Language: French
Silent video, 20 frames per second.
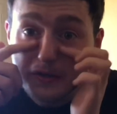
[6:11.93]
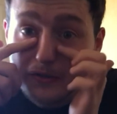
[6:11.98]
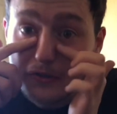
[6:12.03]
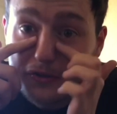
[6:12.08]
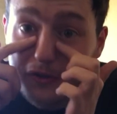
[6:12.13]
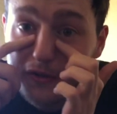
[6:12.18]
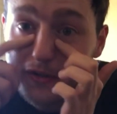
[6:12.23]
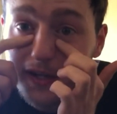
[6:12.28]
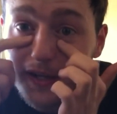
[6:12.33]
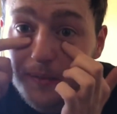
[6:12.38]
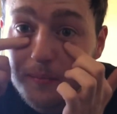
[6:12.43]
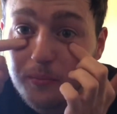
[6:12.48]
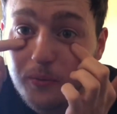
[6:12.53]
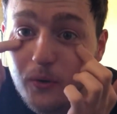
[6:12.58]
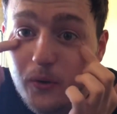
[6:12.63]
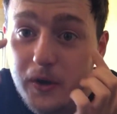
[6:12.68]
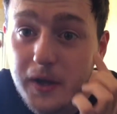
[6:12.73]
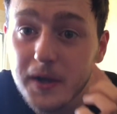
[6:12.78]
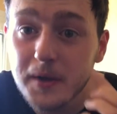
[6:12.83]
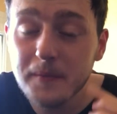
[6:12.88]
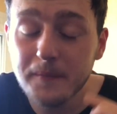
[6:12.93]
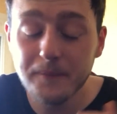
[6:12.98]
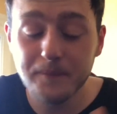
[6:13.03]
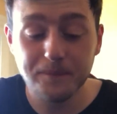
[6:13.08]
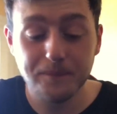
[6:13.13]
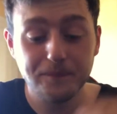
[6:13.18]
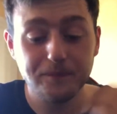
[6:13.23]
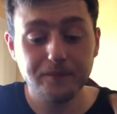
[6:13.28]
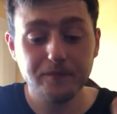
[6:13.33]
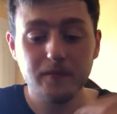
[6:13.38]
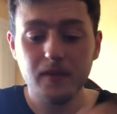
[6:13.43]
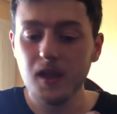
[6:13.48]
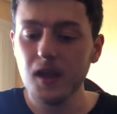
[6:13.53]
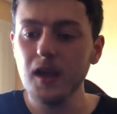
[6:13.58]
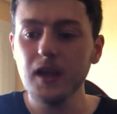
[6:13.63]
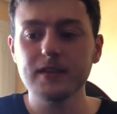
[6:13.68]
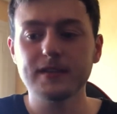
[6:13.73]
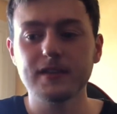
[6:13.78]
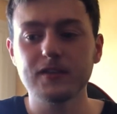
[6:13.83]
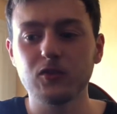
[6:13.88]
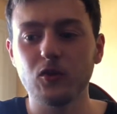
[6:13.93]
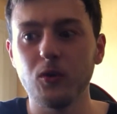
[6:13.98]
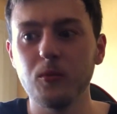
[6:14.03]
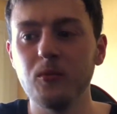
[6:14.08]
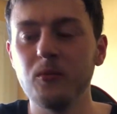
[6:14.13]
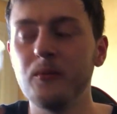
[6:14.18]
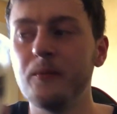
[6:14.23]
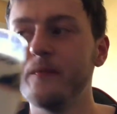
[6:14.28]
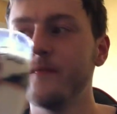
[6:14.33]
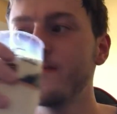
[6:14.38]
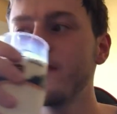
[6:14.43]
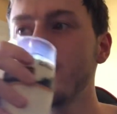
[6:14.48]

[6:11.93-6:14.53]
je suis en train de pleurer. C'est trop bon.